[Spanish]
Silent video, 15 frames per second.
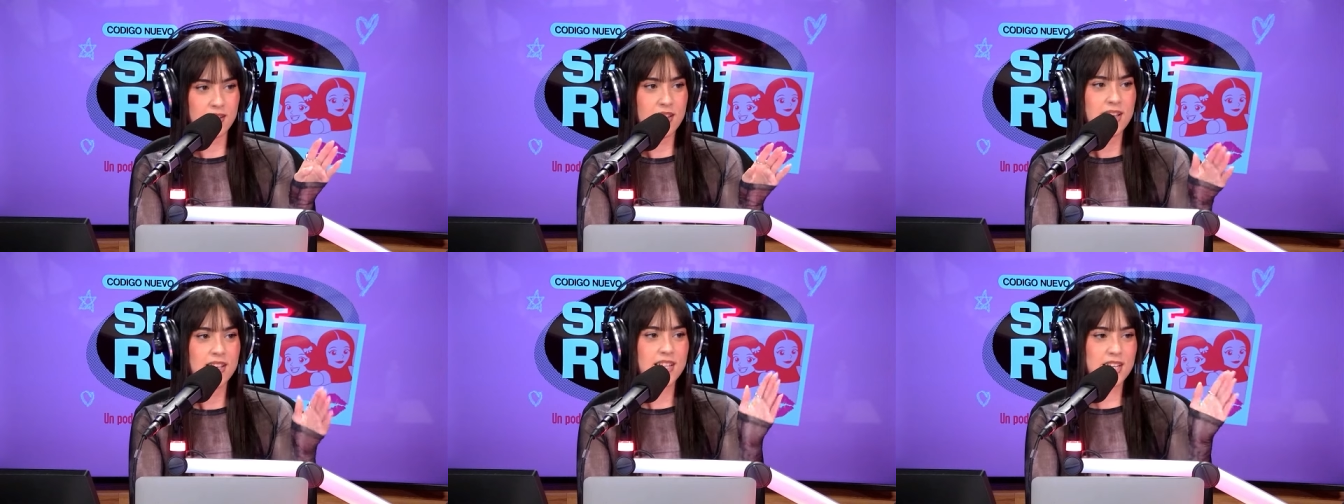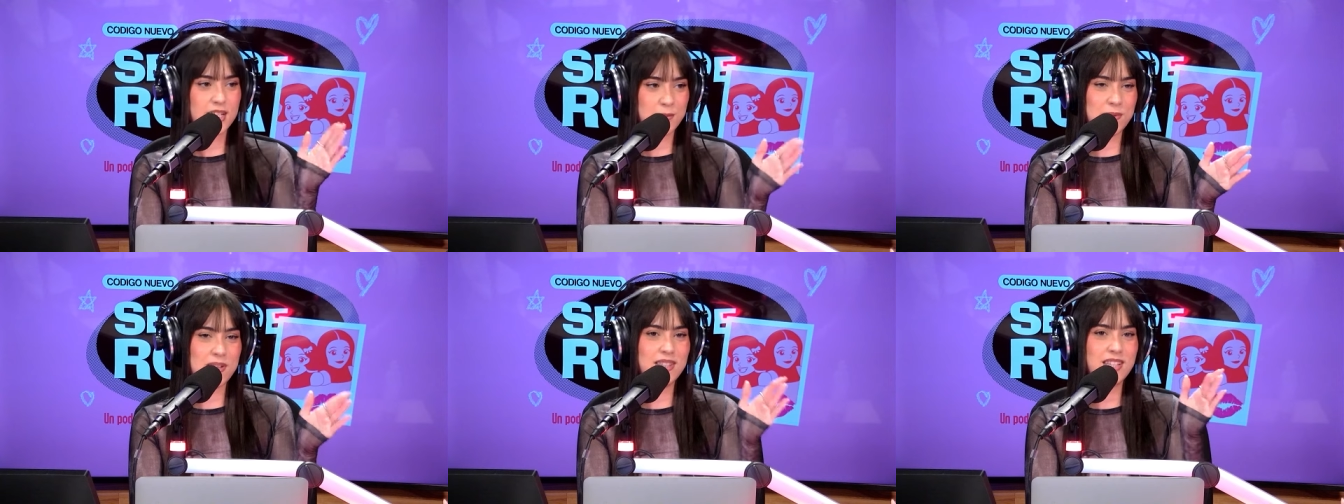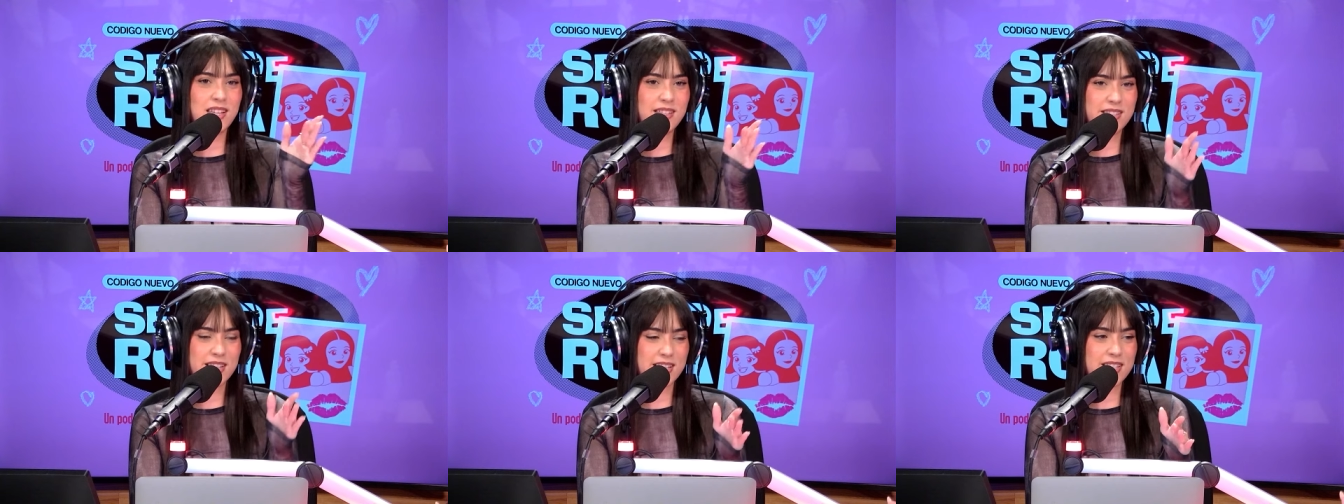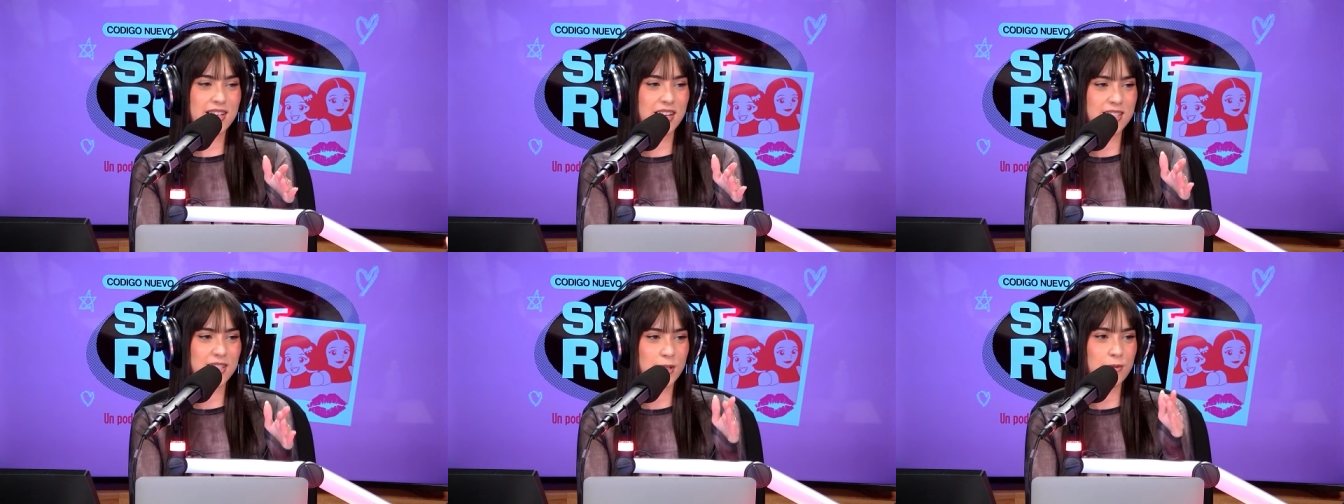que es vintage, que es
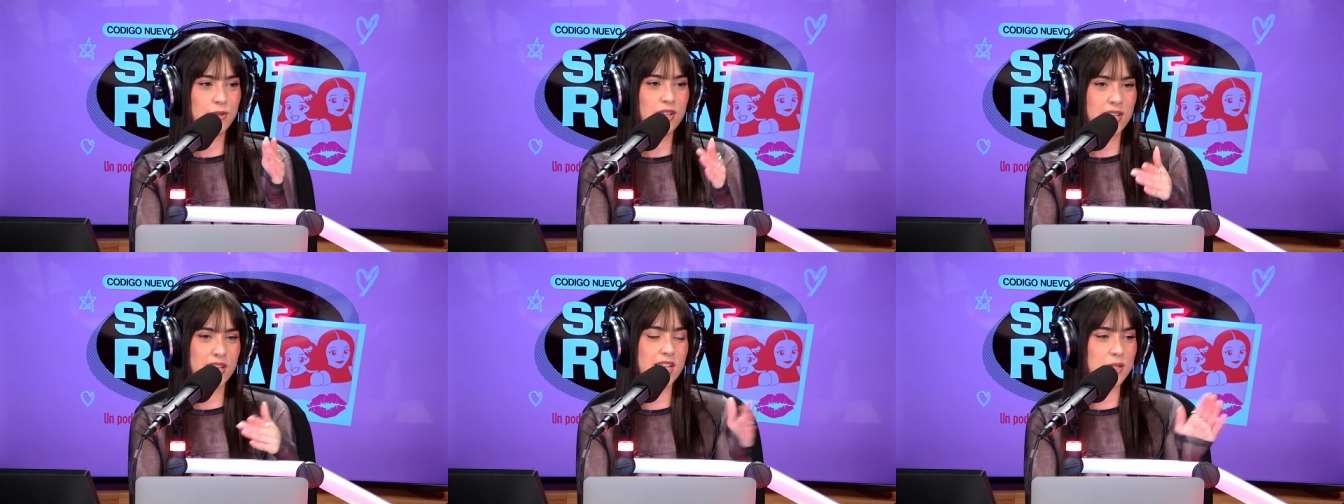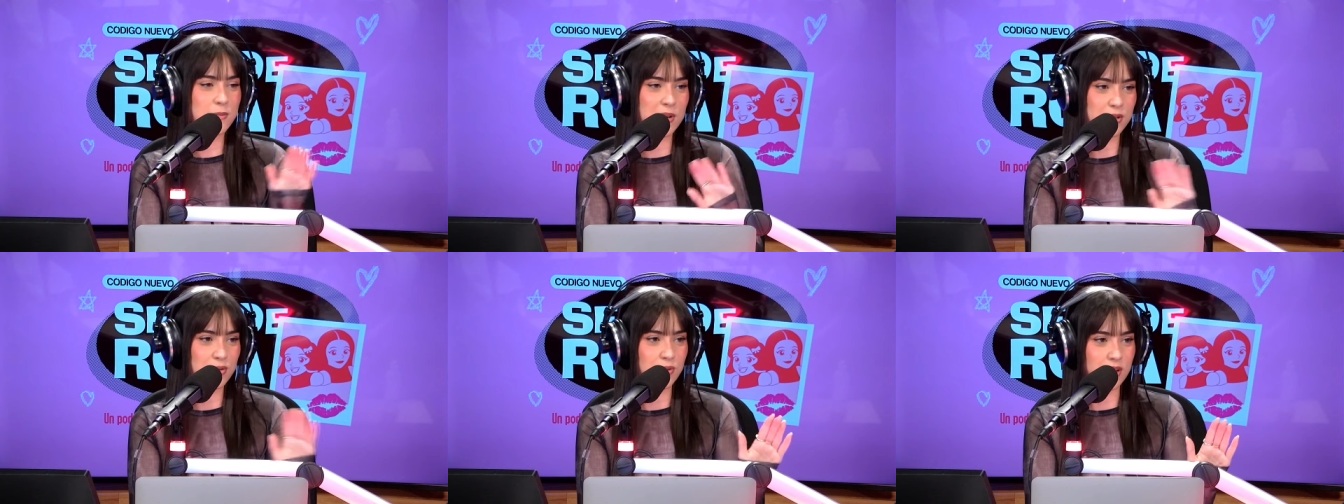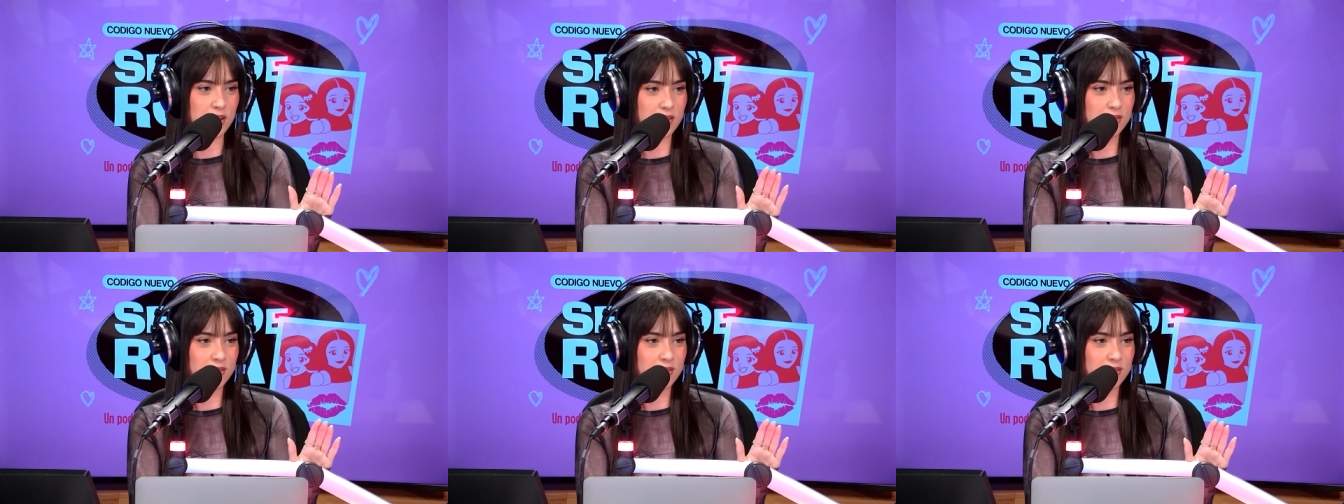archivo y que es basura.